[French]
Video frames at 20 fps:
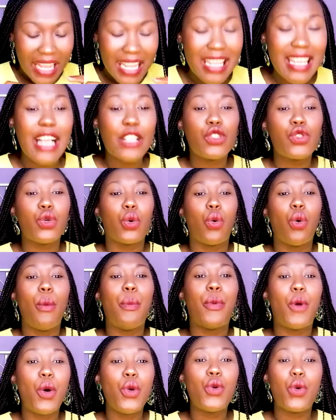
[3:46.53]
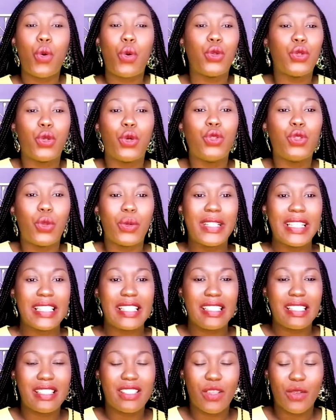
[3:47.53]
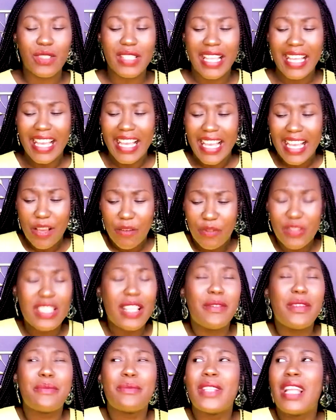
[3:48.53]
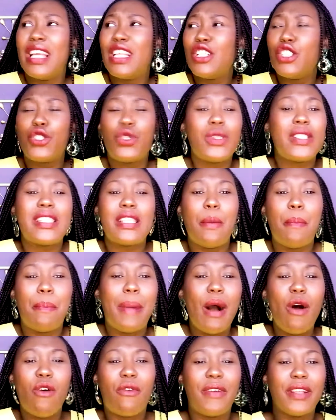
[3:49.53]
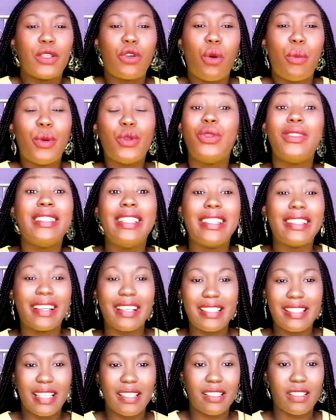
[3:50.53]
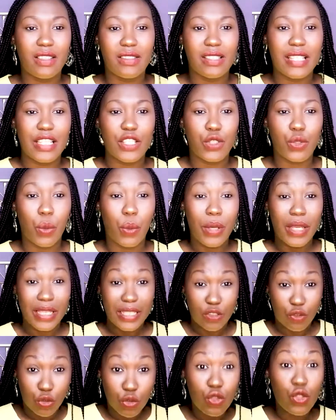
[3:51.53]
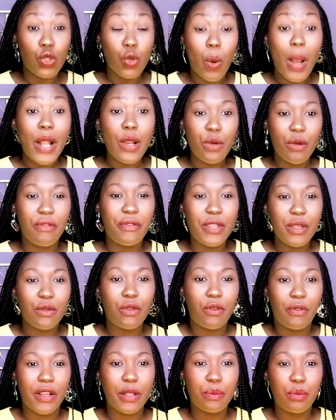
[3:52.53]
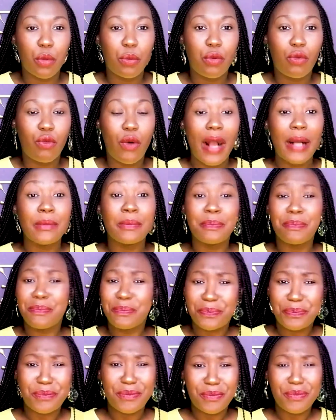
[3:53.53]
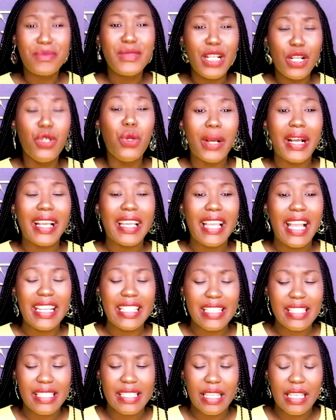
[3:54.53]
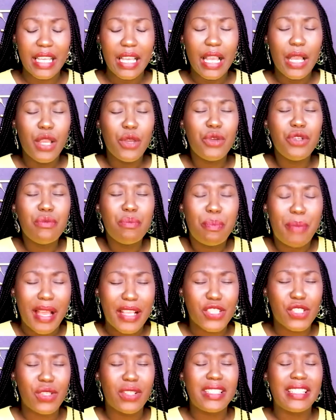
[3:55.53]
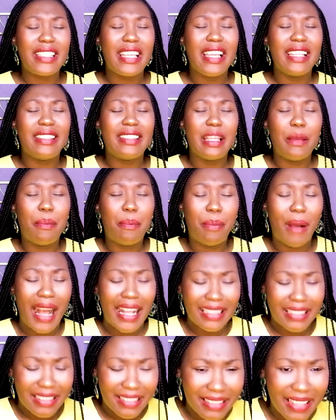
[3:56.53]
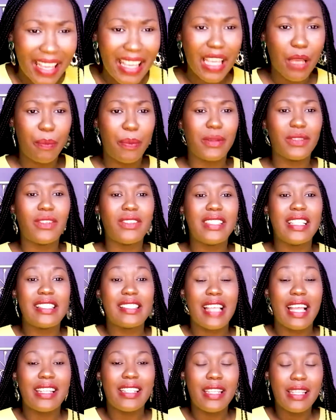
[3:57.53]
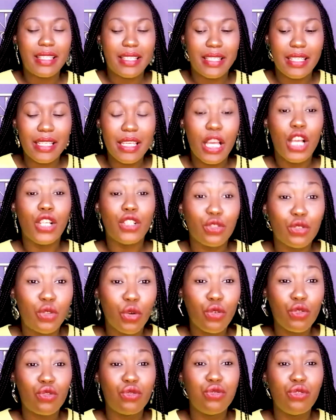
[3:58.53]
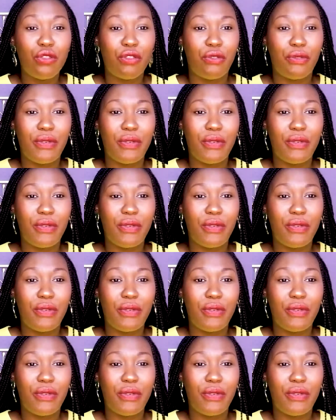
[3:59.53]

Et là, tu reprends le contrôle de ton existence. Ça, je ne sais pas au fait comment te décrire cette sensation. Tu dois le vivre au fait pour pouvoir le réaliser. Une personne qui a été à terre pendant des années, qui d'un coup au